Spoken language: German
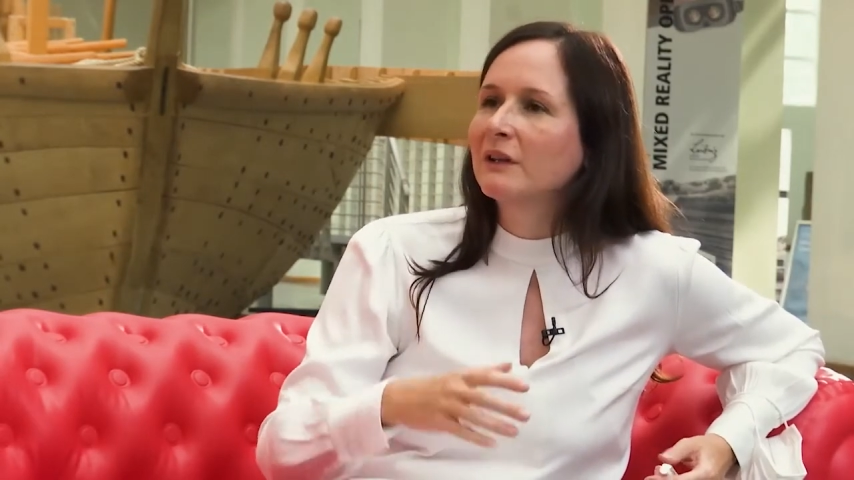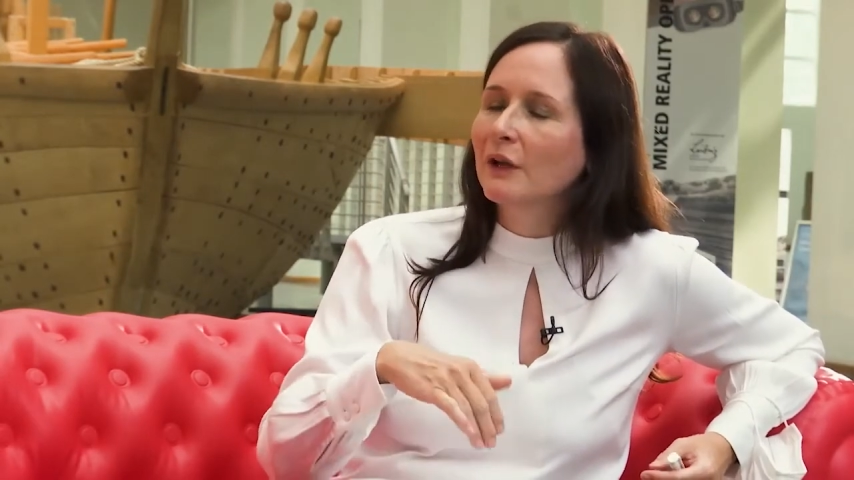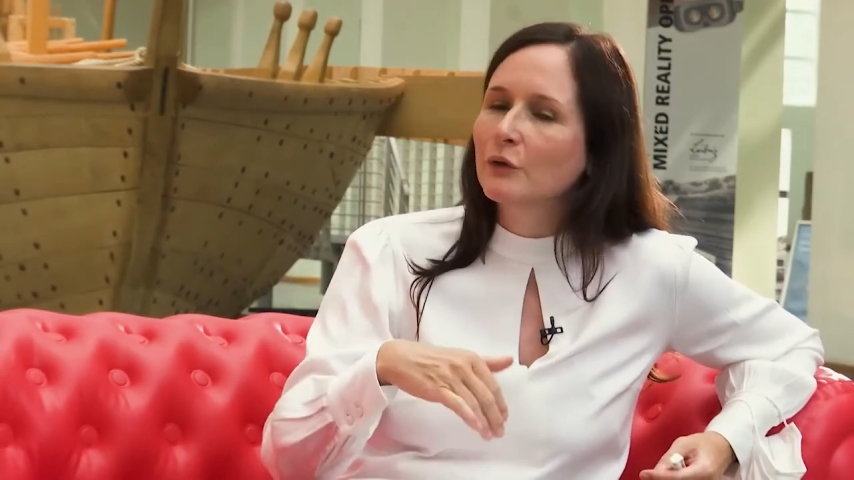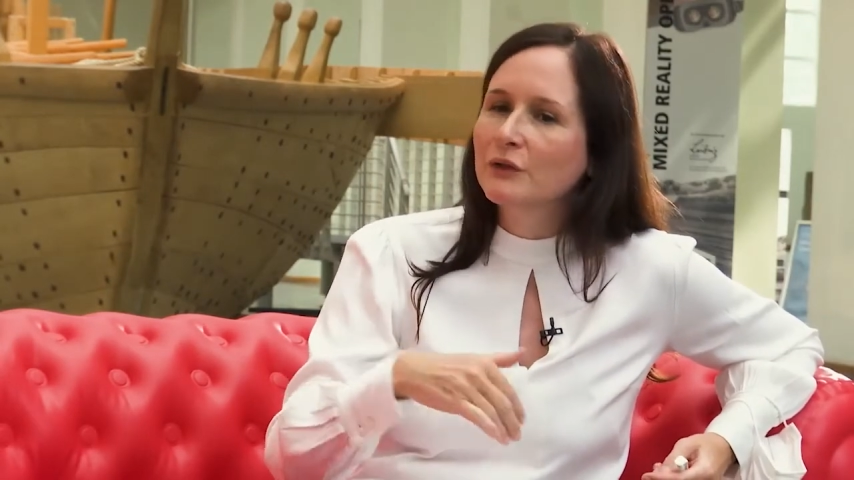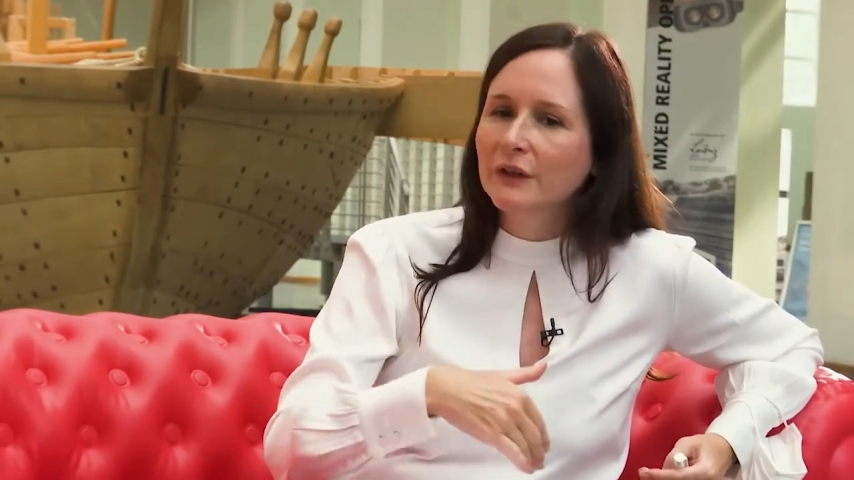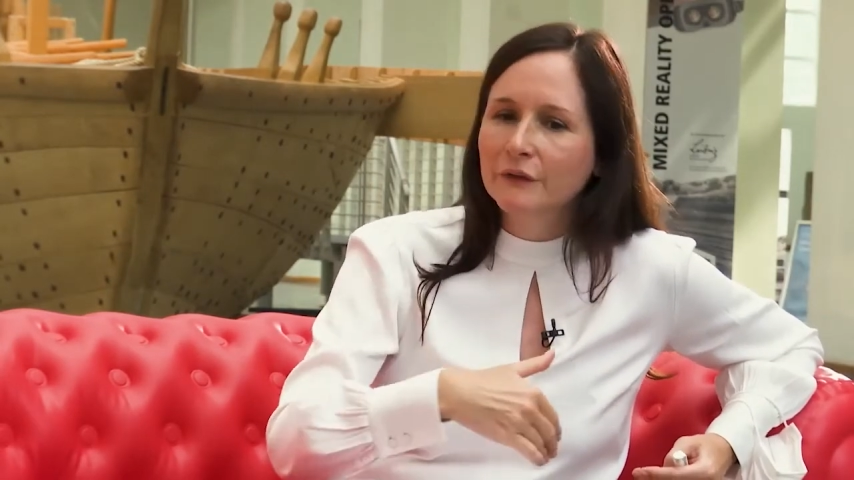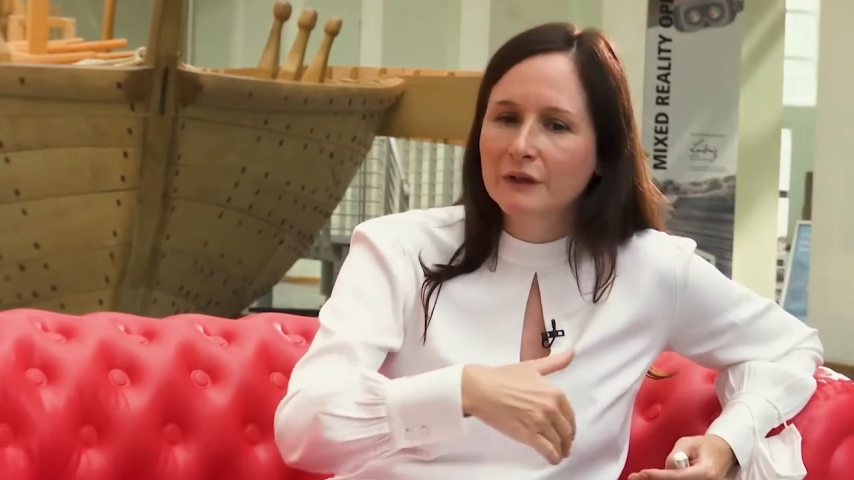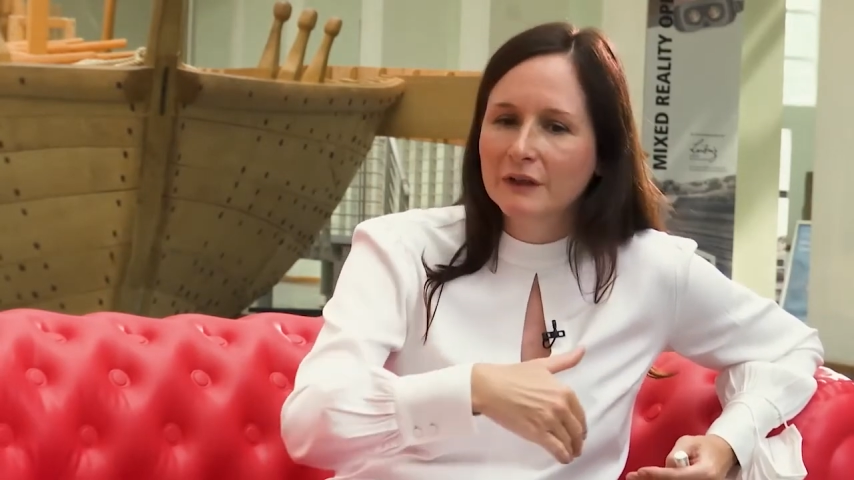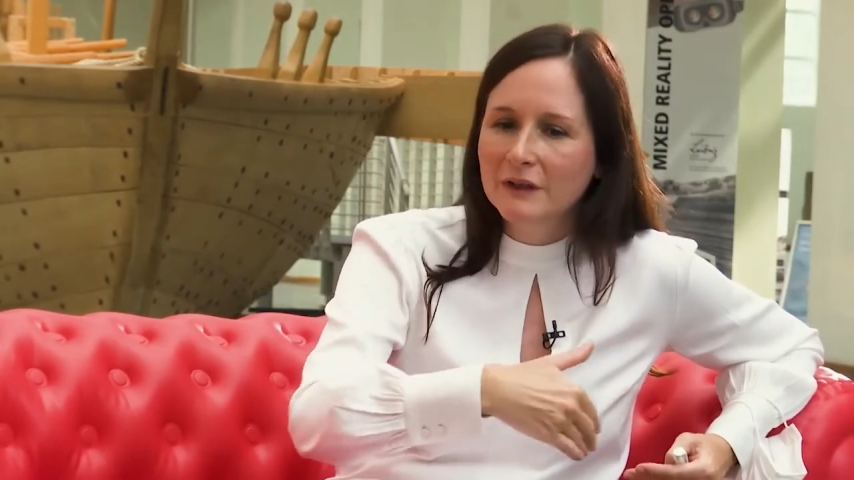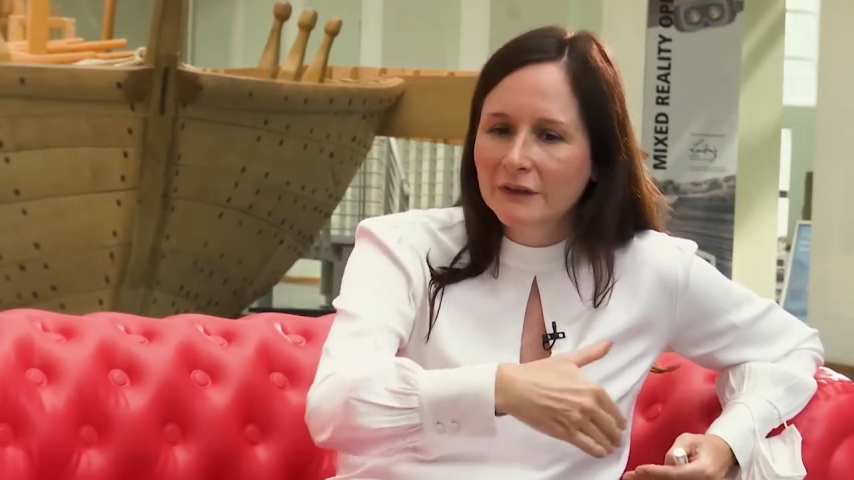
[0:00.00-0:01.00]
dadurch, dass
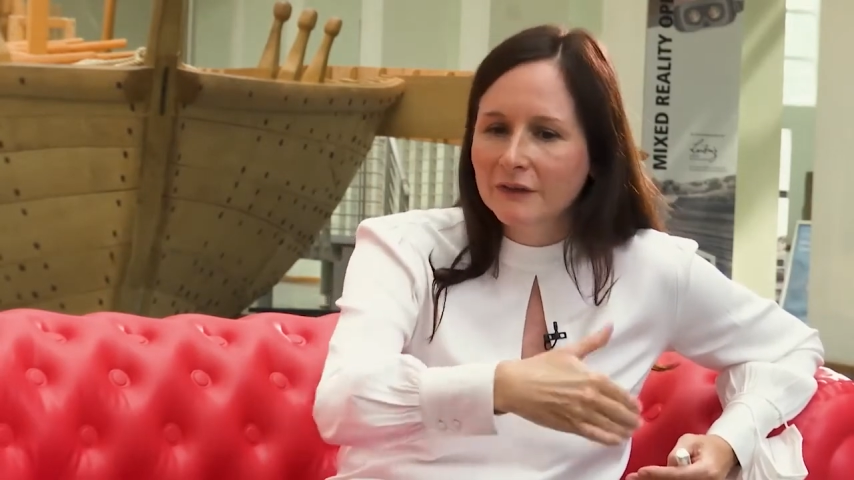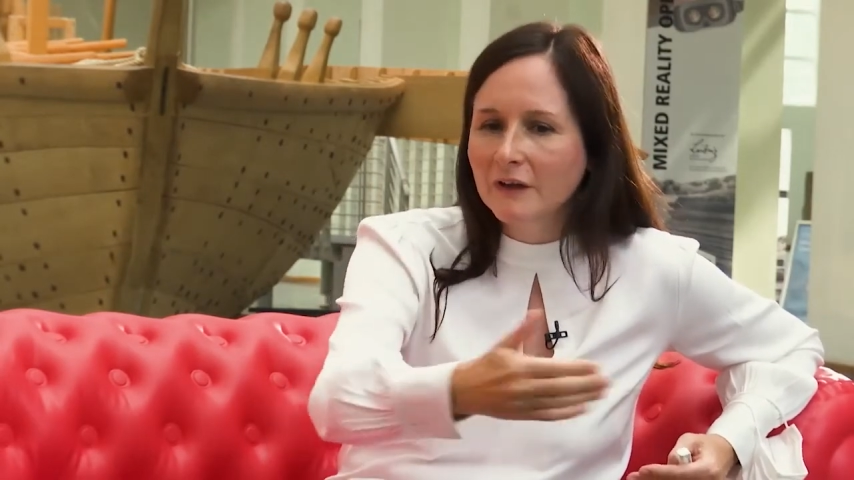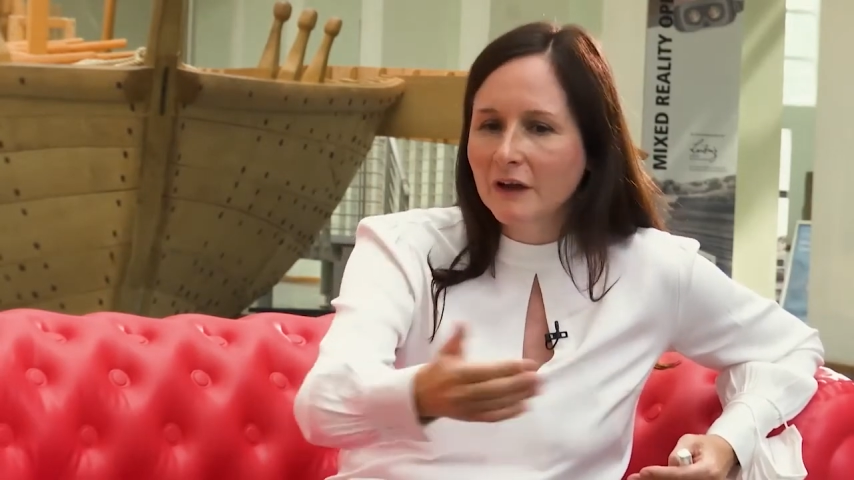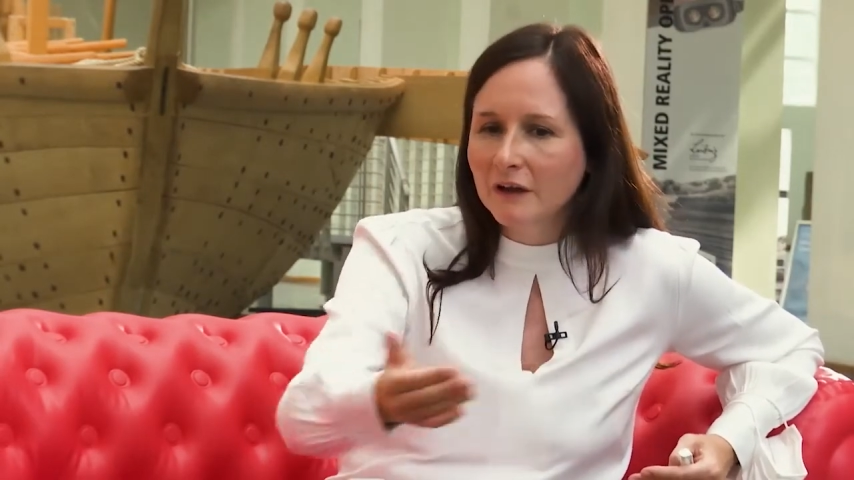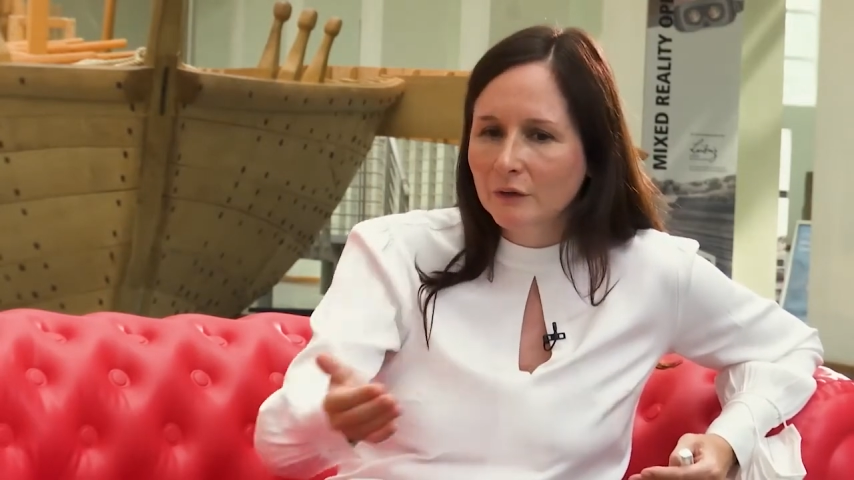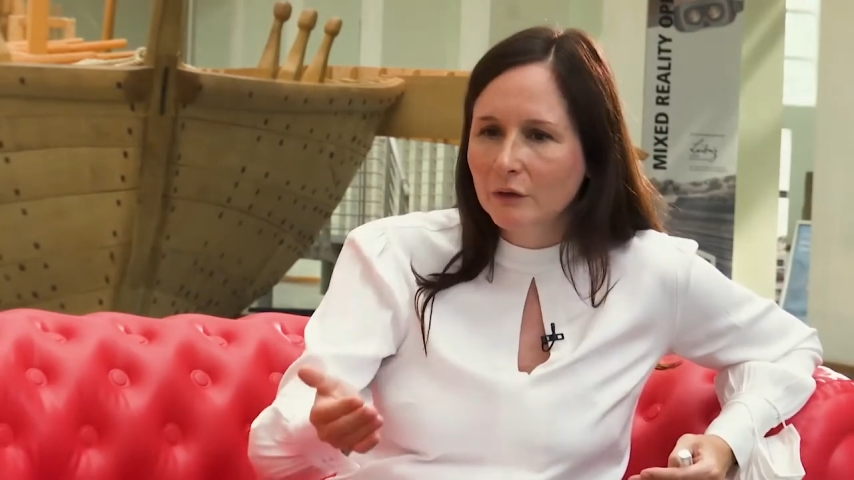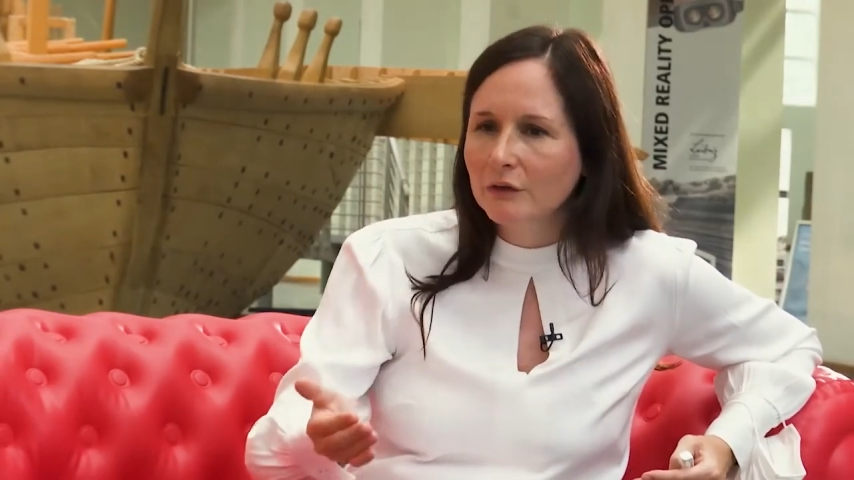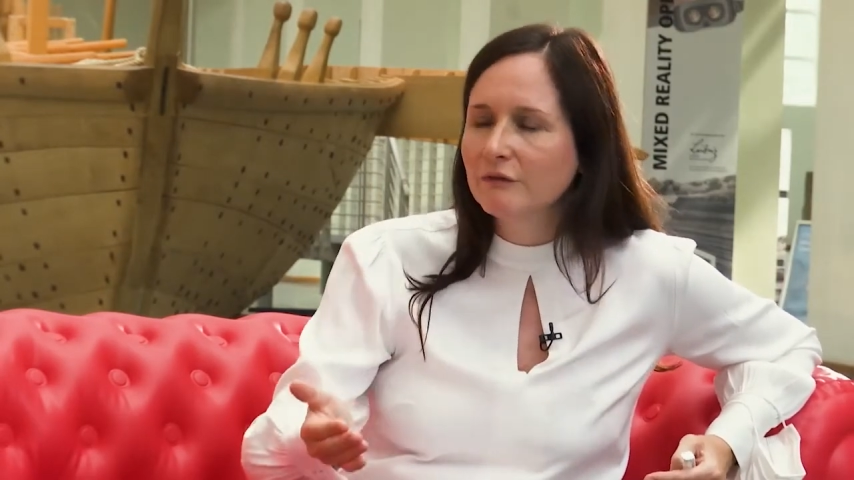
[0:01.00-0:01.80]
wir nicht sagen können,